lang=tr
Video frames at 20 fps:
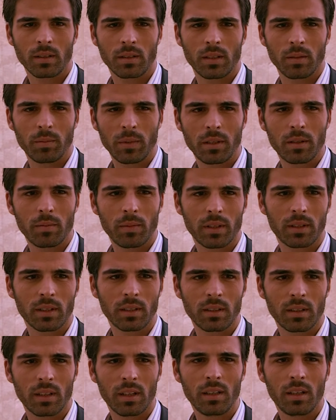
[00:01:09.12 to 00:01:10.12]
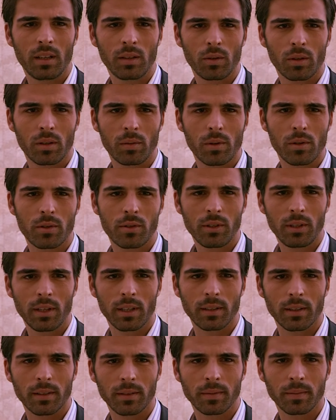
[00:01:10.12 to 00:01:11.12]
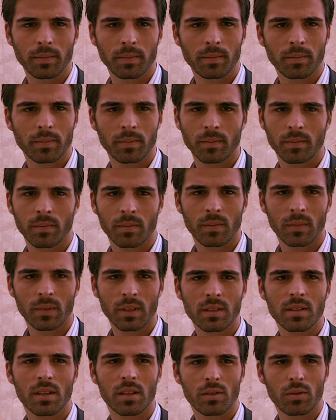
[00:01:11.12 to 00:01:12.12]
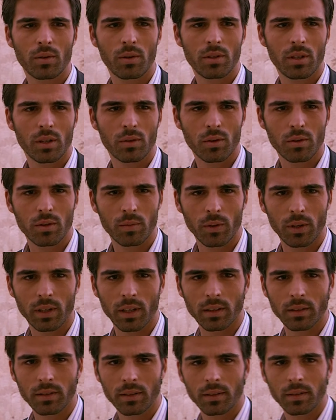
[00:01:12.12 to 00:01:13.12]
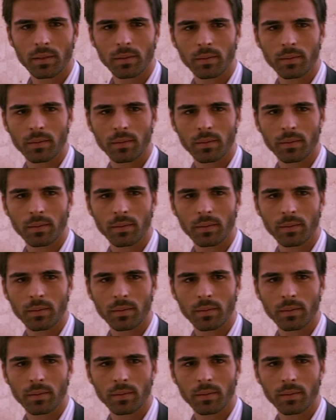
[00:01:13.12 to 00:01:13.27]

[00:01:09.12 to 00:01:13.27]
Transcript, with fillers: Kimin kimi yediğini hala görmüyorsun yani. Sana söyleyecek sözüm yok